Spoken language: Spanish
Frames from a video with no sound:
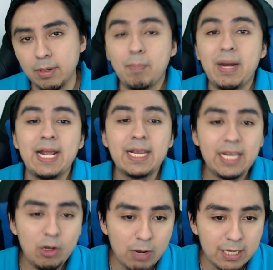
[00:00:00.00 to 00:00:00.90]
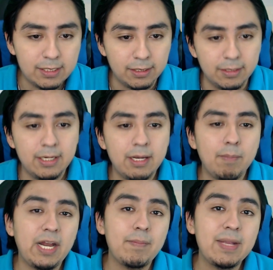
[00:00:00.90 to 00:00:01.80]
¿Para qué lo hacen?
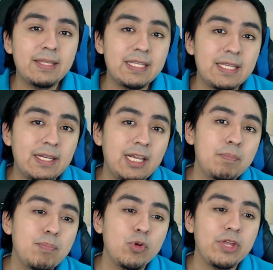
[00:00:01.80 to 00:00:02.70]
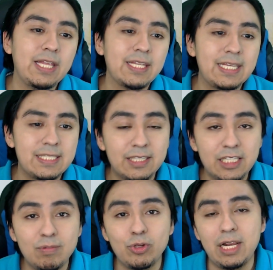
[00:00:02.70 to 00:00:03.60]
Para mantener el poder
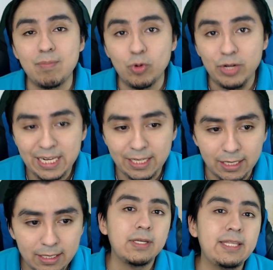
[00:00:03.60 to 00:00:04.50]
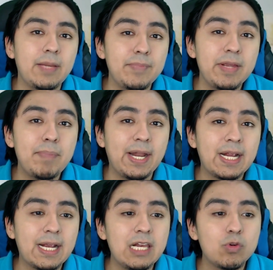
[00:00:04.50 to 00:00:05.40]
adquisitivo de la moneda y también para
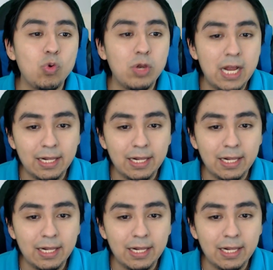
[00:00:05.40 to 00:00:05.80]
calcular